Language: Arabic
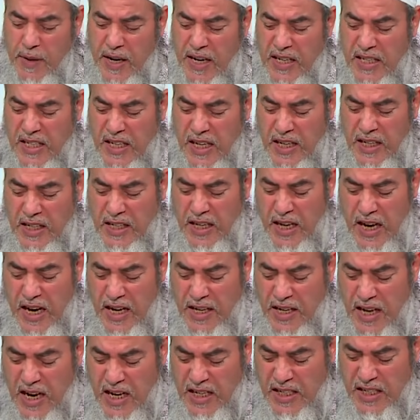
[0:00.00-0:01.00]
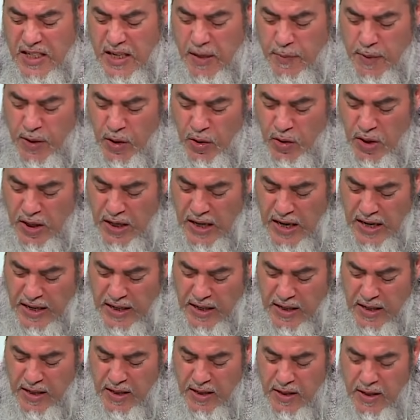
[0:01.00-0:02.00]
يا سيدي أنا أستمع
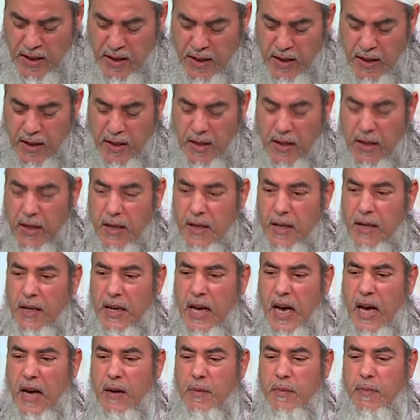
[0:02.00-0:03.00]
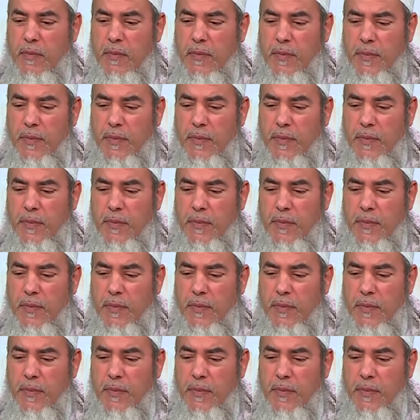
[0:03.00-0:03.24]
إليك نعم